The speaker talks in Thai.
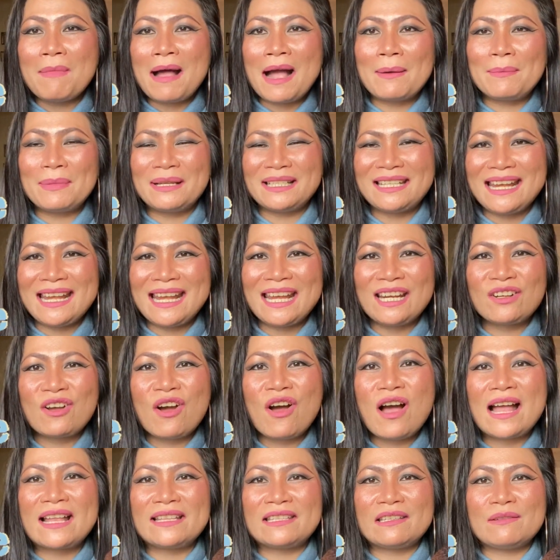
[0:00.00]
งประเทศก็
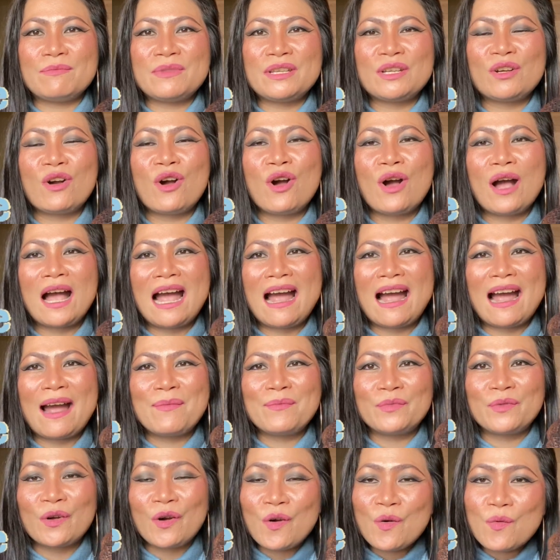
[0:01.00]
อาจจะมีข้อห้าม
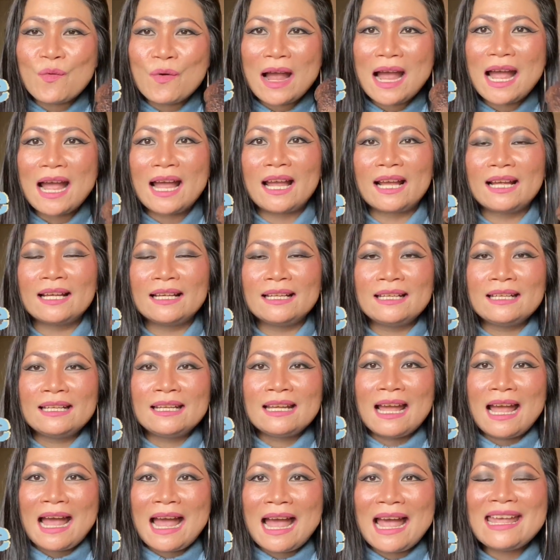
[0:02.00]
เนาะว่า
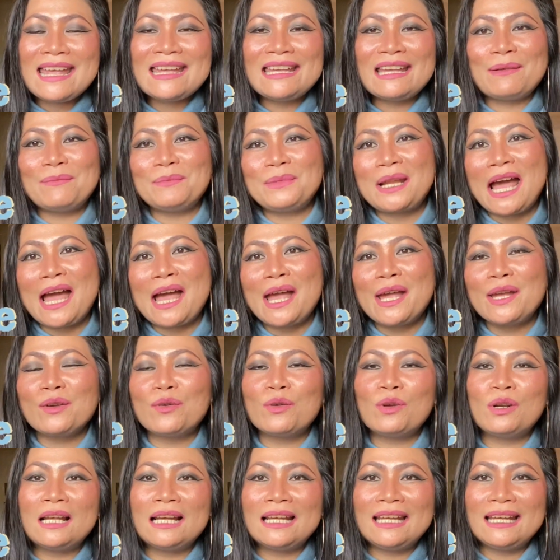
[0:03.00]
ให้เก็บได้ค
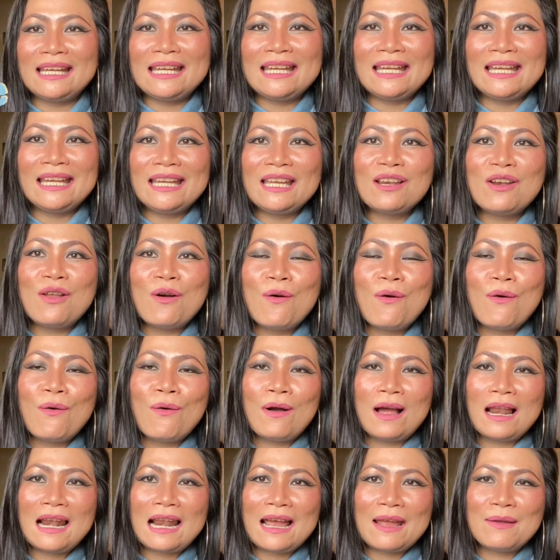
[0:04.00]
นละกี่กิโล
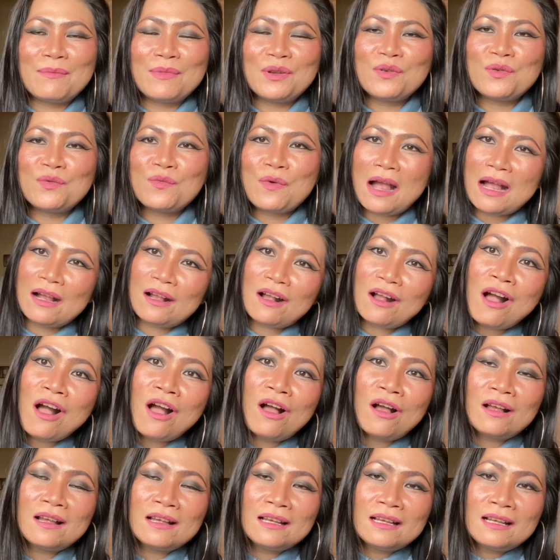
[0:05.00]
อะไรแม่นุชว่าก็
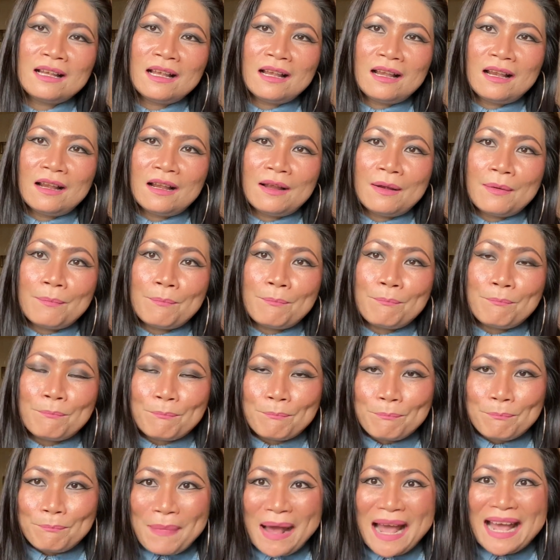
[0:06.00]

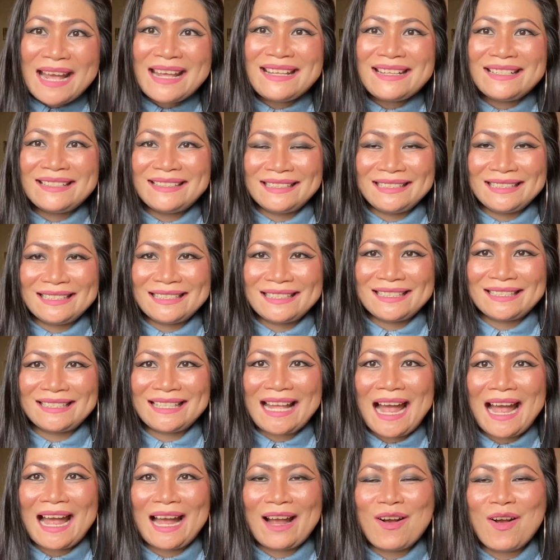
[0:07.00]
ไปศึก
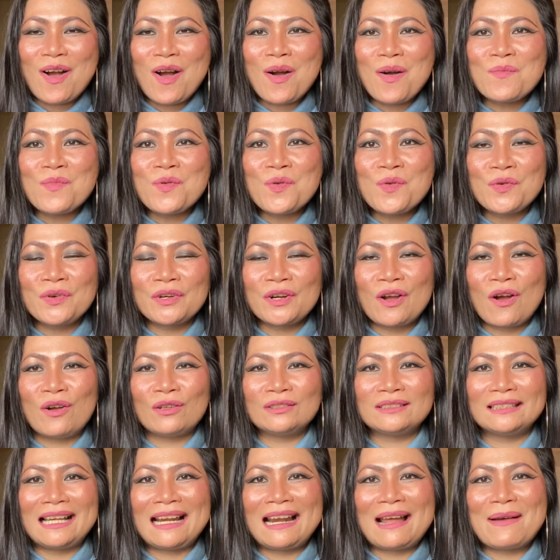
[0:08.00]
ษาข้อมูลของ
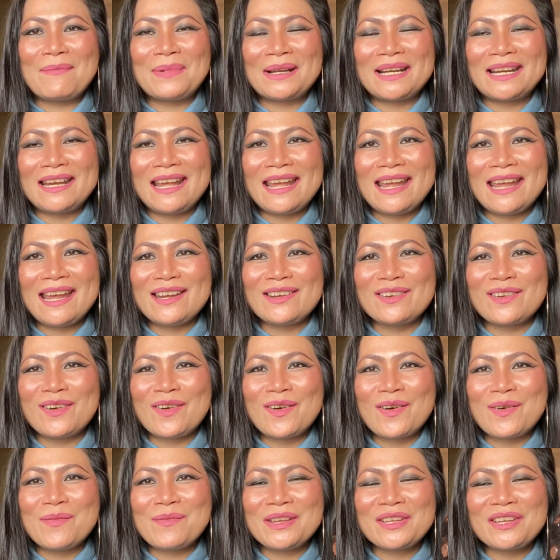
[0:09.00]
แต่ละประเทศ
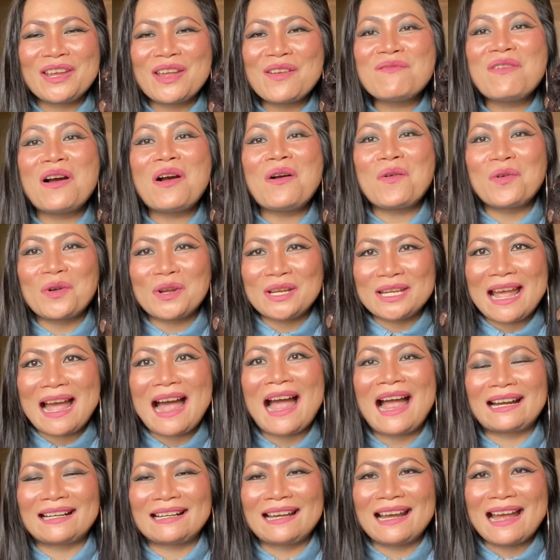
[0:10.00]
เนาะไม่ใช่ว่าอดอ
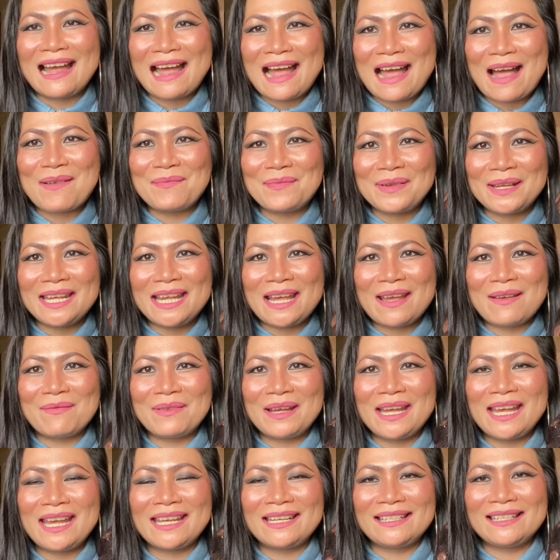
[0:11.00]
ยากนะคะไปเก็บ
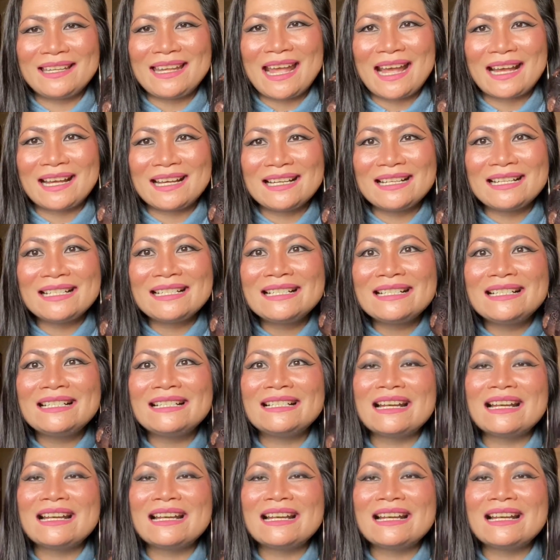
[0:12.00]
เห็ดเนี่ยคือ